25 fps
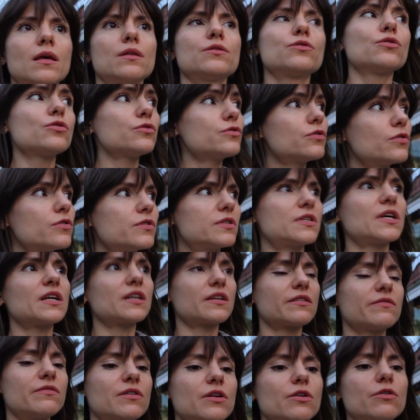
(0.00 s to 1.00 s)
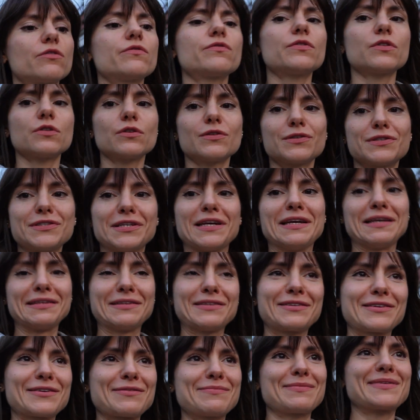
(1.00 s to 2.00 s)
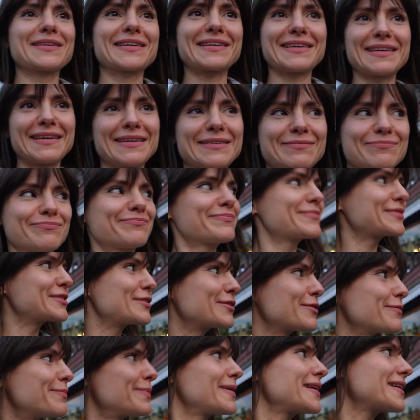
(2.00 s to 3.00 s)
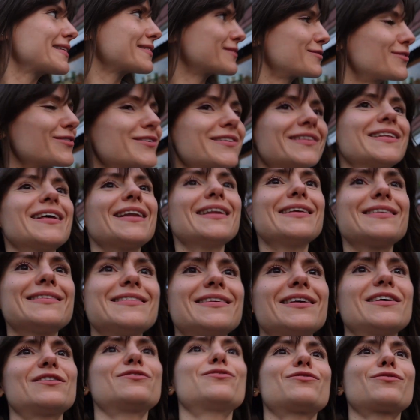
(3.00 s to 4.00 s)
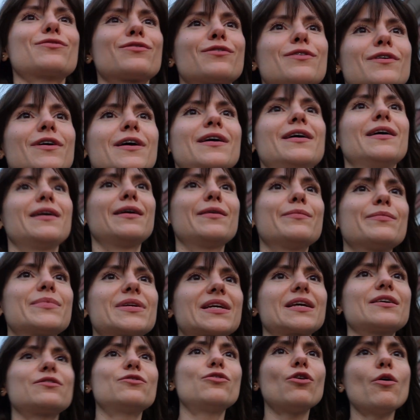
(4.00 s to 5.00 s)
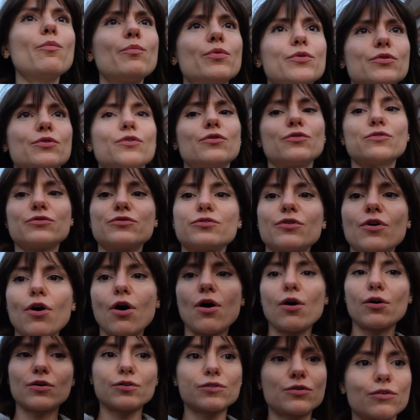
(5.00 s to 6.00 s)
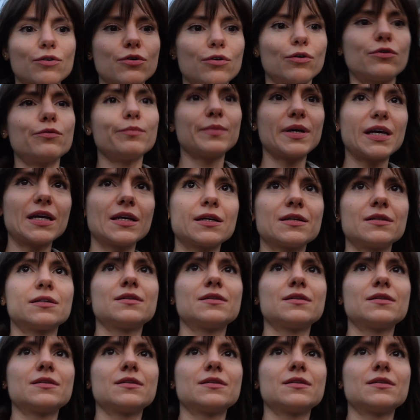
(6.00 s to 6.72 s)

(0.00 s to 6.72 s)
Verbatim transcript: non so se arriverò fino in centro perché sto per tornare indietro perché dopo non lo so come